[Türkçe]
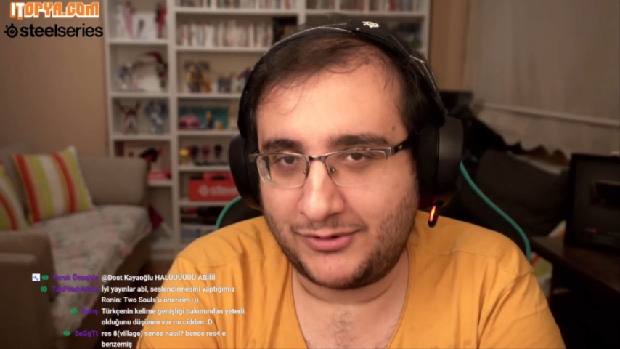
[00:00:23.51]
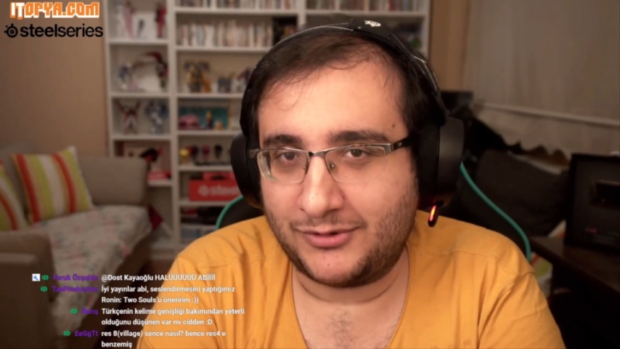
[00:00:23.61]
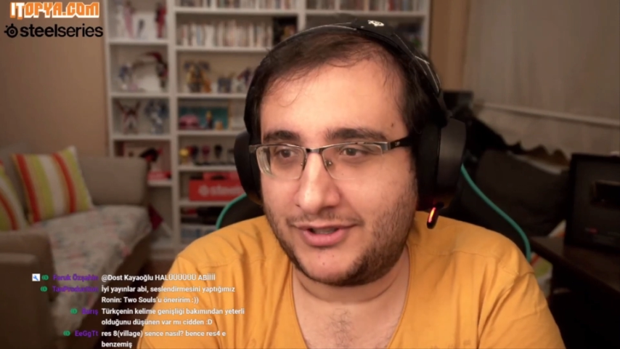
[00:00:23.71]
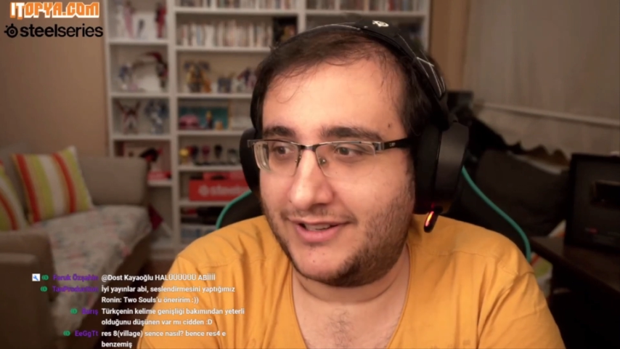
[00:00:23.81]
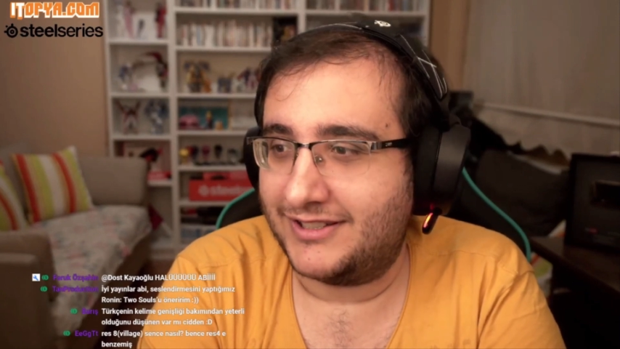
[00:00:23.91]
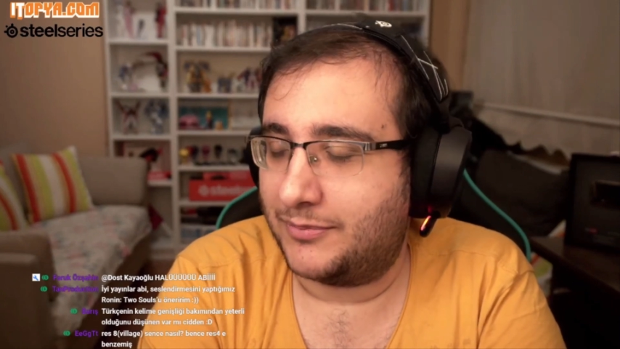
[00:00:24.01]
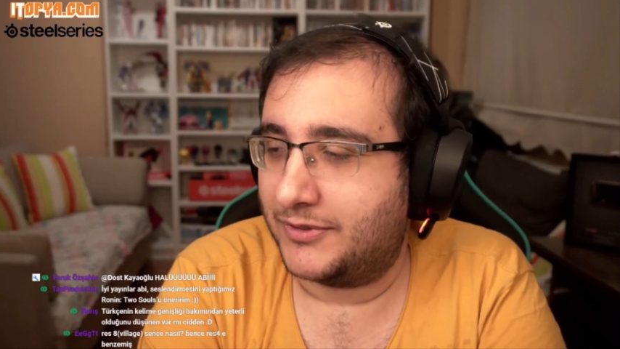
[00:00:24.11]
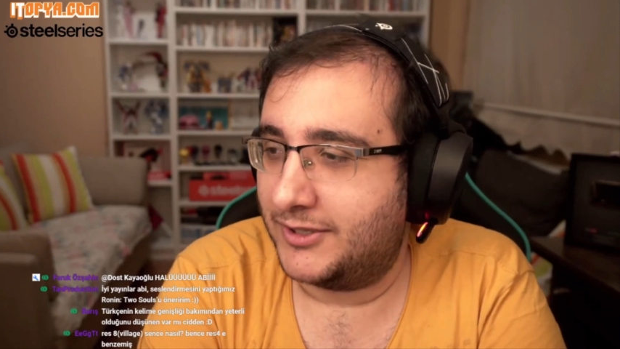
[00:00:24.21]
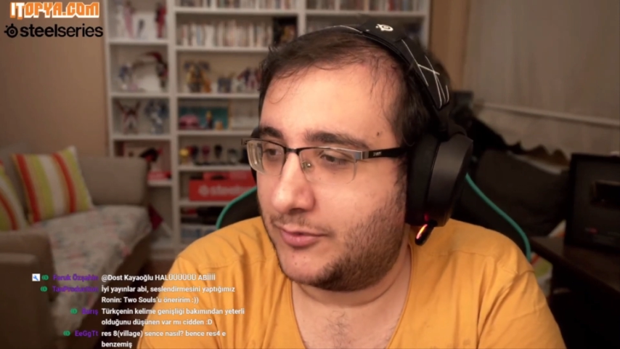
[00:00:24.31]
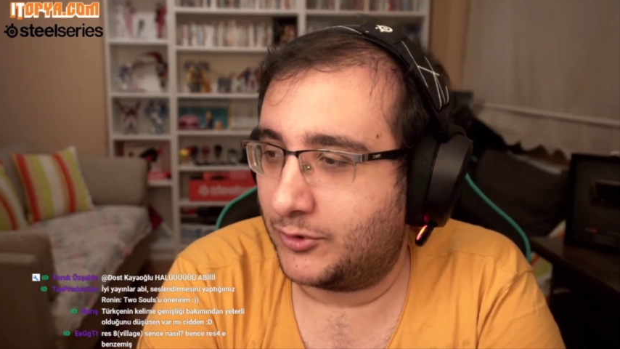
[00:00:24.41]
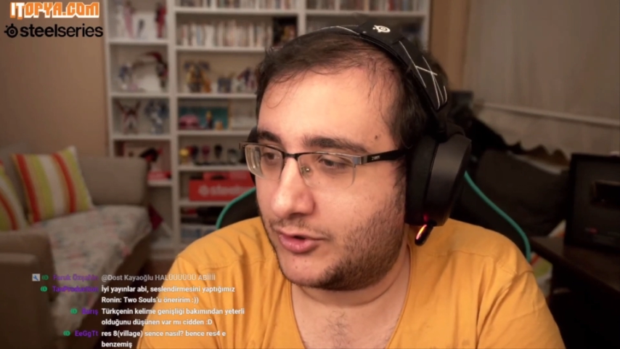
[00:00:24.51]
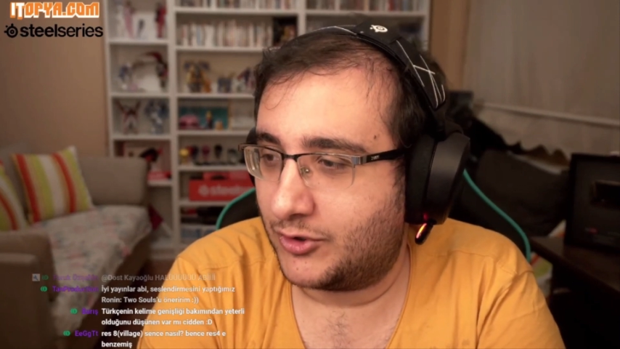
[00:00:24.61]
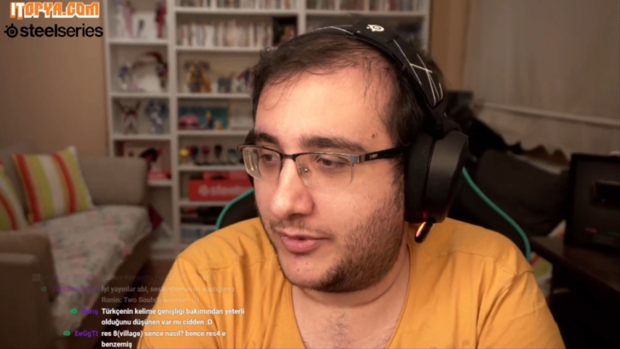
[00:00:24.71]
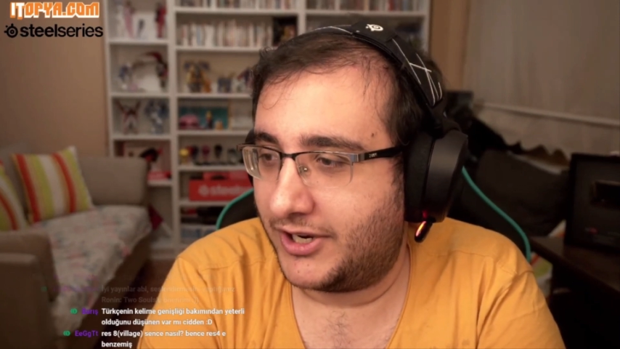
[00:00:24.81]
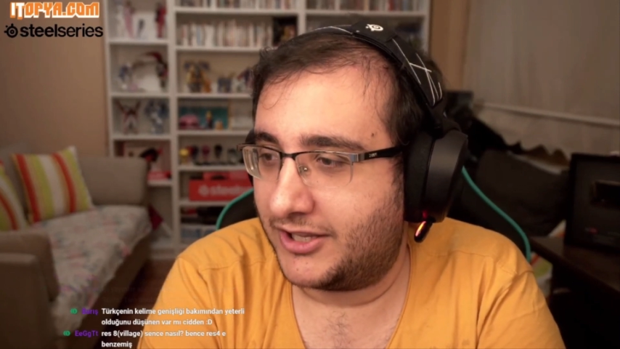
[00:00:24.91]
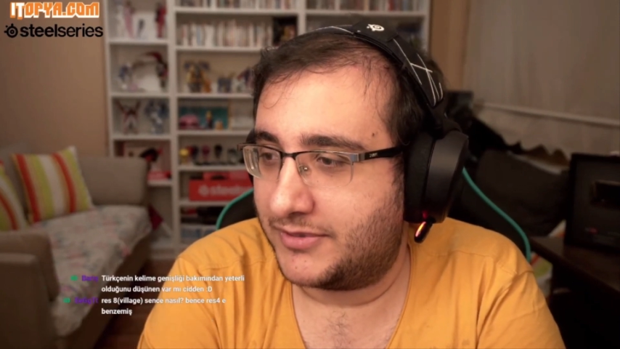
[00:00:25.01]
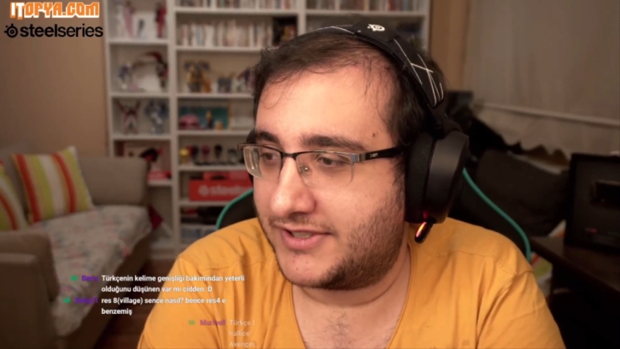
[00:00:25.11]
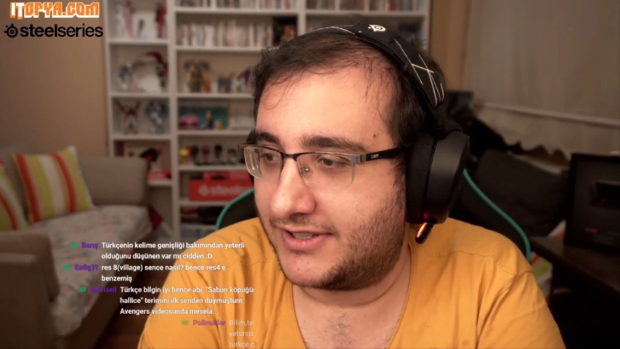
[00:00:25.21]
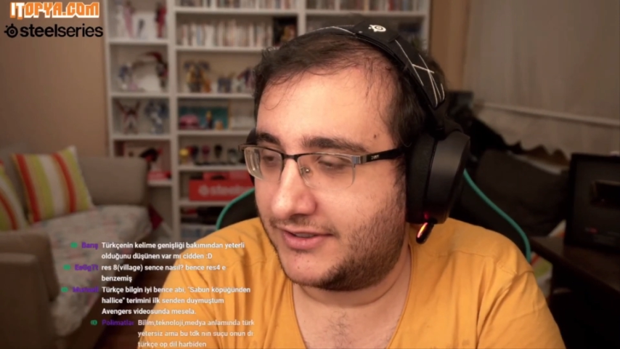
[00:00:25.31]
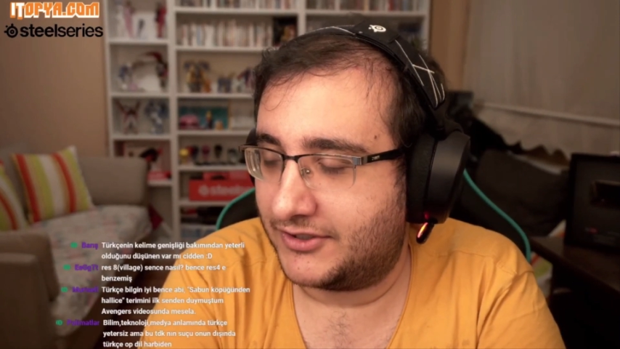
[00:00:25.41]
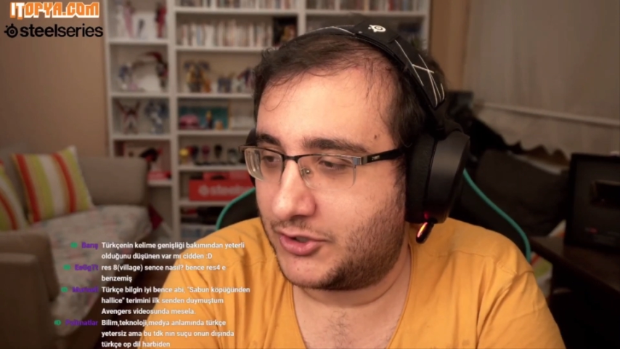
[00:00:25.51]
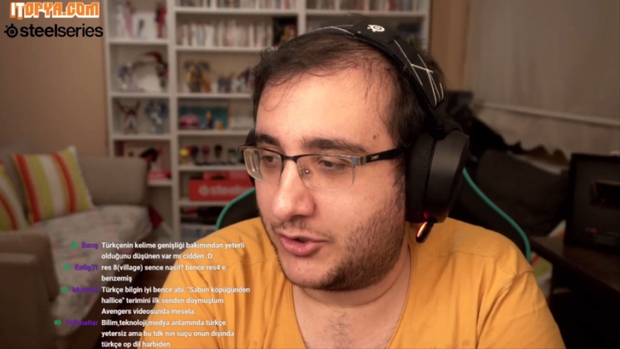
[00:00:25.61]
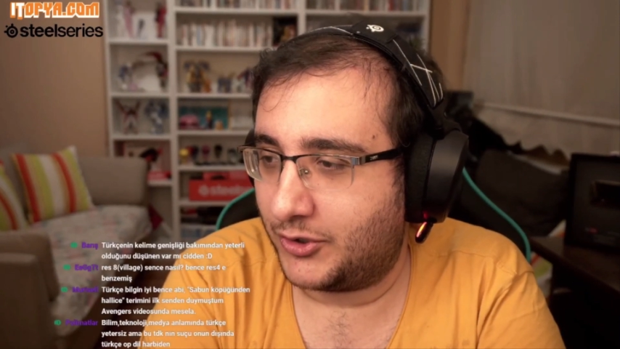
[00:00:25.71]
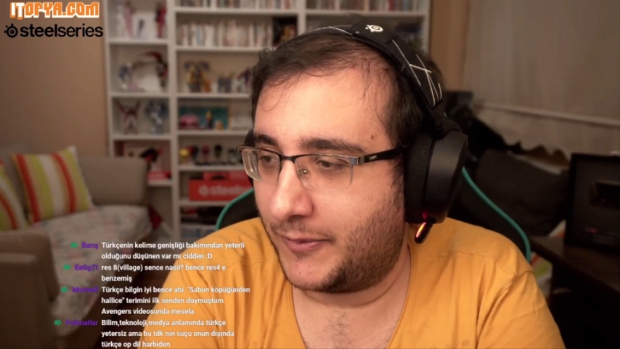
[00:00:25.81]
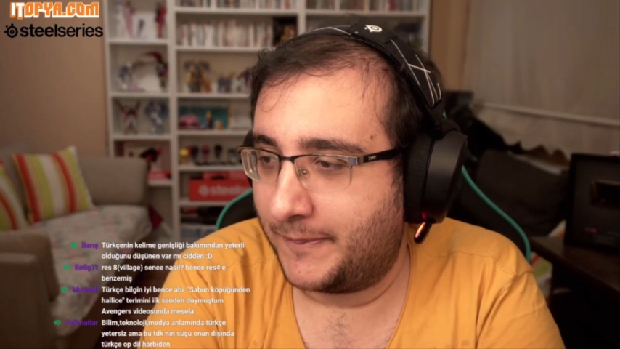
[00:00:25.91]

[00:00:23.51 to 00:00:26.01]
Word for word: istiyorsanız yapın deyip ondan sonra bir yerde bir sıkıntı çıkıyor.